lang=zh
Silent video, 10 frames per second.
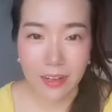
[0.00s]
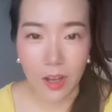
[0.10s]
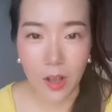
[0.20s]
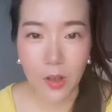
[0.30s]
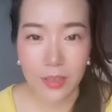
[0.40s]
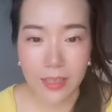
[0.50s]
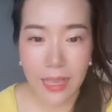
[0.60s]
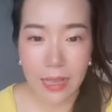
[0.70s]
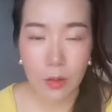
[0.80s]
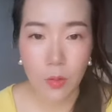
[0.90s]
然后呢，
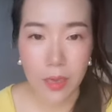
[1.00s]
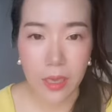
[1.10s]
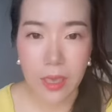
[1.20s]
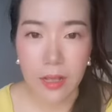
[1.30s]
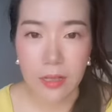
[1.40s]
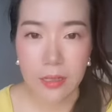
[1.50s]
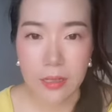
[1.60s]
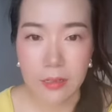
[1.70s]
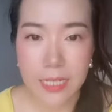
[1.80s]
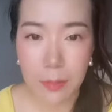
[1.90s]
他会
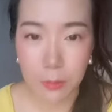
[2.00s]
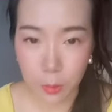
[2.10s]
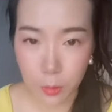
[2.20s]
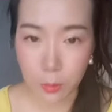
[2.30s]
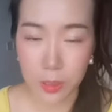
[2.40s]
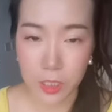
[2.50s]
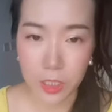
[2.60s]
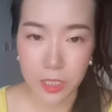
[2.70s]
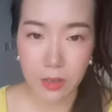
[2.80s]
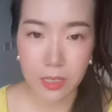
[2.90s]
呃，差不多会
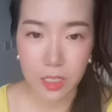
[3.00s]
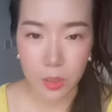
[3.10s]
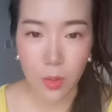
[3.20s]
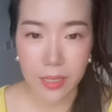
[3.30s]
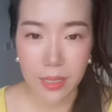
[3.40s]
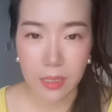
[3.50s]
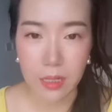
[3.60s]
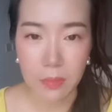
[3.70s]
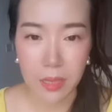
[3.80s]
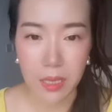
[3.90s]
吃掉一整碗。那
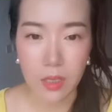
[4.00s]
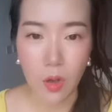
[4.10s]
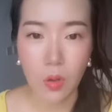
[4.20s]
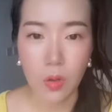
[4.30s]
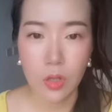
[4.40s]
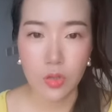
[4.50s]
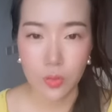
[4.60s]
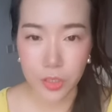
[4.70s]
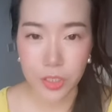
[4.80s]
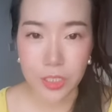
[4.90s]
里面有
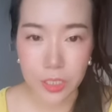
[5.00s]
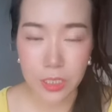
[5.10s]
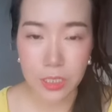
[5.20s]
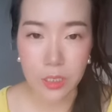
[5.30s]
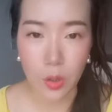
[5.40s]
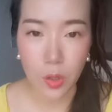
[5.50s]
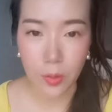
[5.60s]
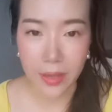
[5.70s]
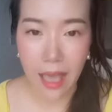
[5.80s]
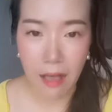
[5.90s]
主食，有
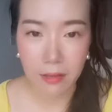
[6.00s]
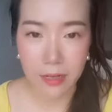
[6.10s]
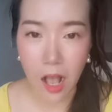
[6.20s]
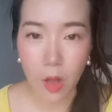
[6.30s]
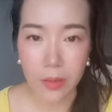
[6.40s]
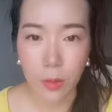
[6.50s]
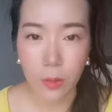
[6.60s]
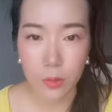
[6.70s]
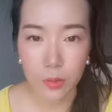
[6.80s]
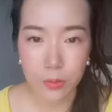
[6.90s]
狗粮，然后呢
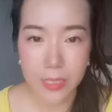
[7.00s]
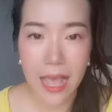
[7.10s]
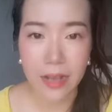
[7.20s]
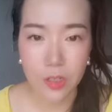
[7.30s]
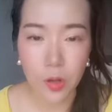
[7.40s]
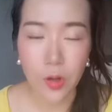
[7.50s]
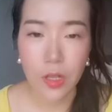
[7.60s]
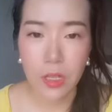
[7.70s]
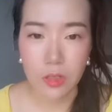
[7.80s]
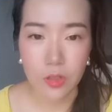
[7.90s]
会有蔬菜肉，
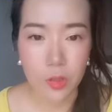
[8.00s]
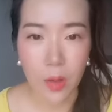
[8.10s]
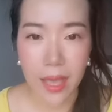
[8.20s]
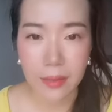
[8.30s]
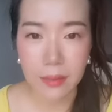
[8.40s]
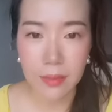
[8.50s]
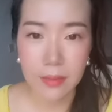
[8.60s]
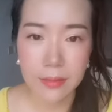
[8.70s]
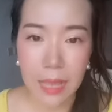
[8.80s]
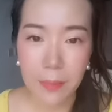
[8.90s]
就是我还。
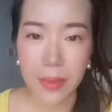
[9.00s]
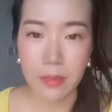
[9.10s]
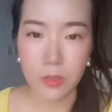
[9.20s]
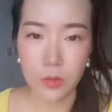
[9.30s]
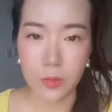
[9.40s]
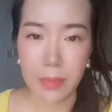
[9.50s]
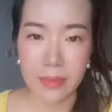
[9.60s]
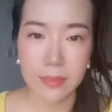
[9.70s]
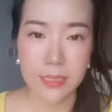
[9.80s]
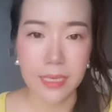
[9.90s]
搭配的就是
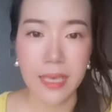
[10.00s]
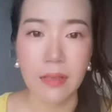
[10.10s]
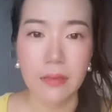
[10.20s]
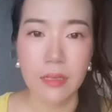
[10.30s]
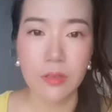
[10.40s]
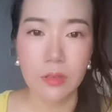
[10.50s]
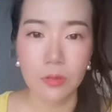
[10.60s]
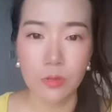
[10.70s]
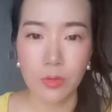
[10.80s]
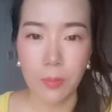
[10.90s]
蛮营养的，
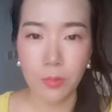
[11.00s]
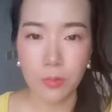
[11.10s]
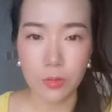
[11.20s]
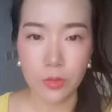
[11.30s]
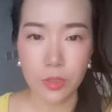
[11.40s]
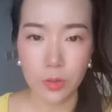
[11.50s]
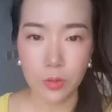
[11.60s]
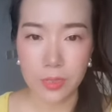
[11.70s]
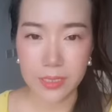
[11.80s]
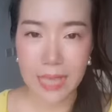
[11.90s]
全部就是这
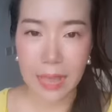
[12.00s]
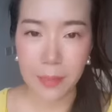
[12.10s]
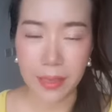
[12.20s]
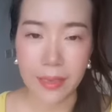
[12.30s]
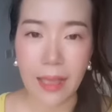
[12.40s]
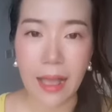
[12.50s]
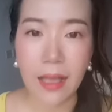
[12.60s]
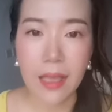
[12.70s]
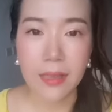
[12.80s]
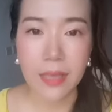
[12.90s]
种一大盆给
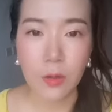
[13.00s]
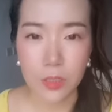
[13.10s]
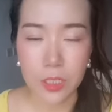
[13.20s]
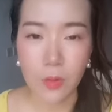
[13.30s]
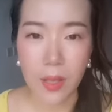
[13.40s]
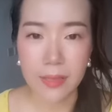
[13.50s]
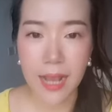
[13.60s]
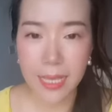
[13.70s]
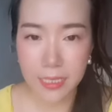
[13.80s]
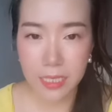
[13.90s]
他，他会吃完，
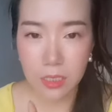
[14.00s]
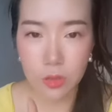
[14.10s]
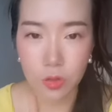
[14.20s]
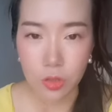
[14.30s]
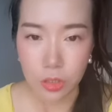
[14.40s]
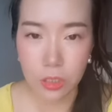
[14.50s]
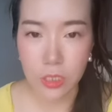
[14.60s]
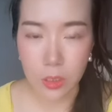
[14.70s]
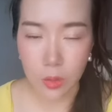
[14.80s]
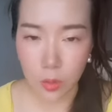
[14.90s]
但他一天就只吃
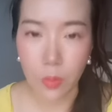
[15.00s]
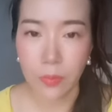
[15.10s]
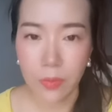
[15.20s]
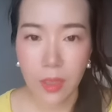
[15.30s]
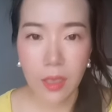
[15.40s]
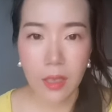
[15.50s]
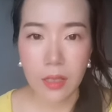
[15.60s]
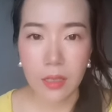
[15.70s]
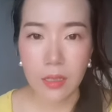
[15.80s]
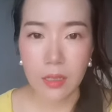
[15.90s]
这一顿，
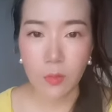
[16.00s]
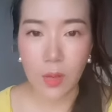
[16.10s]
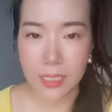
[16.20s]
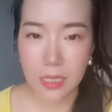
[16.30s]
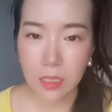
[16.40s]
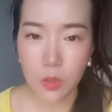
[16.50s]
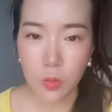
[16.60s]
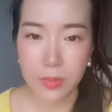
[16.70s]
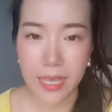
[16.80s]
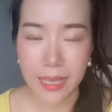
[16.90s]
呃，晚上呢
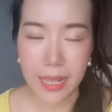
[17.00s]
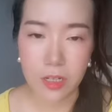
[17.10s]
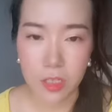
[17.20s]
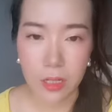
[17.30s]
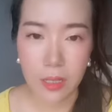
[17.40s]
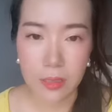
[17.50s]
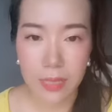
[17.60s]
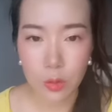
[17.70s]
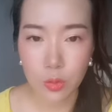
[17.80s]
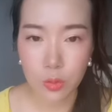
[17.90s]
就不再给他吃了。
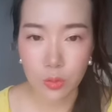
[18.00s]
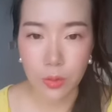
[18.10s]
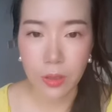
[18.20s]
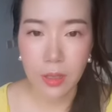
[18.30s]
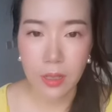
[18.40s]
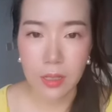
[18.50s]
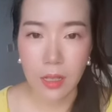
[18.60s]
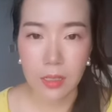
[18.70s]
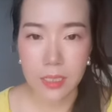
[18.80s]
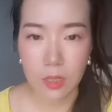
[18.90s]
他出去
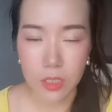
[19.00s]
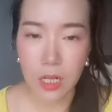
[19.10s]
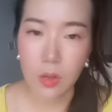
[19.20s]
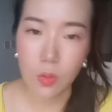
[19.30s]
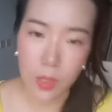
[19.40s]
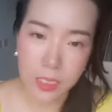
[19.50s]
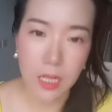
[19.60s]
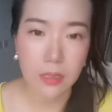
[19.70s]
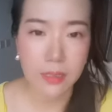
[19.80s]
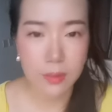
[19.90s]
啊，早上、晚
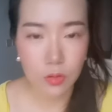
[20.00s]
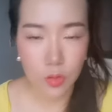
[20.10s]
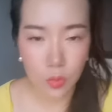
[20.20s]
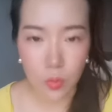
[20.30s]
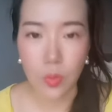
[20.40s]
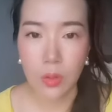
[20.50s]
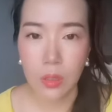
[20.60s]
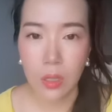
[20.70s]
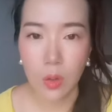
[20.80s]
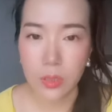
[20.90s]
上、中午
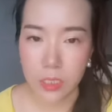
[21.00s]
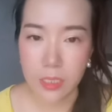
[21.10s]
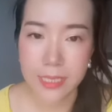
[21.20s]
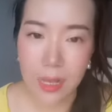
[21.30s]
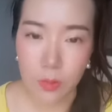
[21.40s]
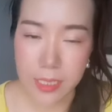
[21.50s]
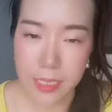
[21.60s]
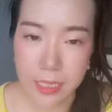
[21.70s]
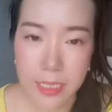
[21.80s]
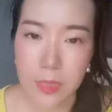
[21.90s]
啊，或者是下午。
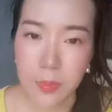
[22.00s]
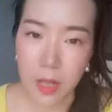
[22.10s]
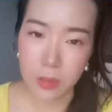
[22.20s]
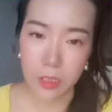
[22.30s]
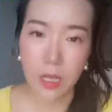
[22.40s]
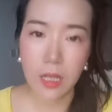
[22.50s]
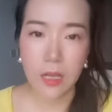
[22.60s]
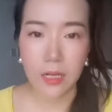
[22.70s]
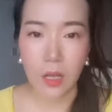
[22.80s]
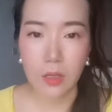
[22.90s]
现在天气比较热，
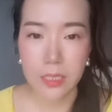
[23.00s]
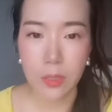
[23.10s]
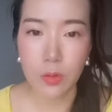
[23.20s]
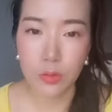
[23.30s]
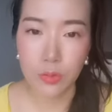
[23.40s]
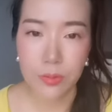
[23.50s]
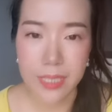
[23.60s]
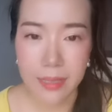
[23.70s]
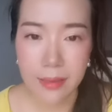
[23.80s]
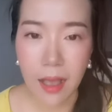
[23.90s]
然后一天会出去
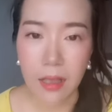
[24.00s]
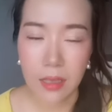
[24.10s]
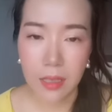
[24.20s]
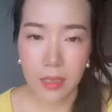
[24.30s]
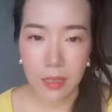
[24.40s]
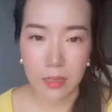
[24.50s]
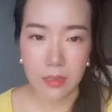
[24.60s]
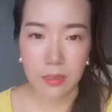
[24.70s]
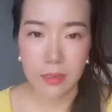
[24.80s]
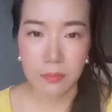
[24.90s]
三趟，
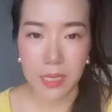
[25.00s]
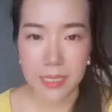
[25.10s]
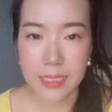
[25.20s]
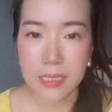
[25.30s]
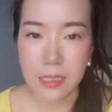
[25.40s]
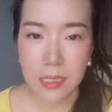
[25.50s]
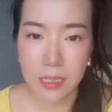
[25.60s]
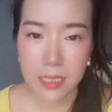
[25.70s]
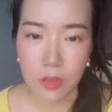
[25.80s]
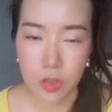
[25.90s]
啊，每次
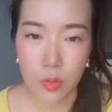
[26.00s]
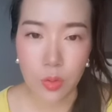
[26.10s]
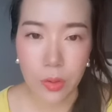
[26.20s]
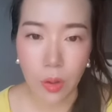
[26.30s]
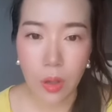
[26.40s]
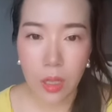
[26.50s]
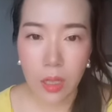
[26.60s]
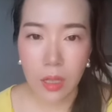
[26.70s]
一个小时左右。